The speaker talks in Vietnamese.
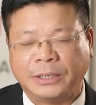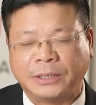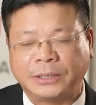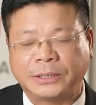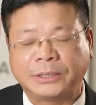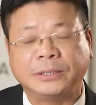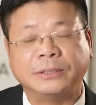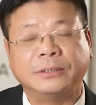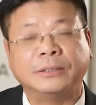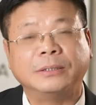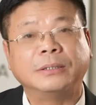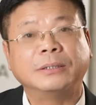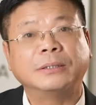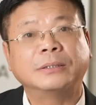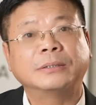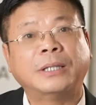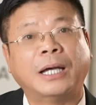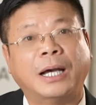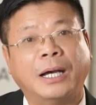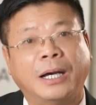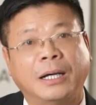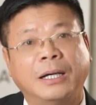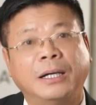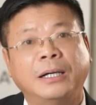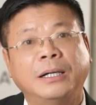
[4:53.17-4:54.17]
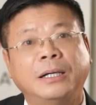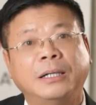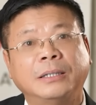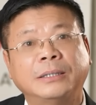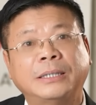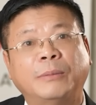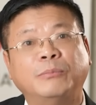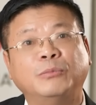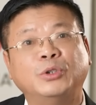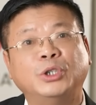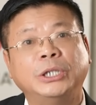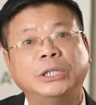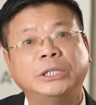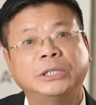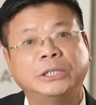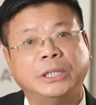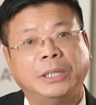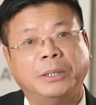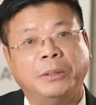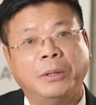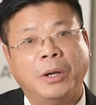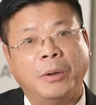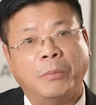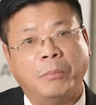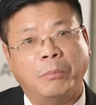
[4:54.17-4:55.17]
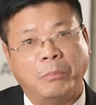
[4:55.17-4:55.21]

sự thờ ơ, thậm chí sự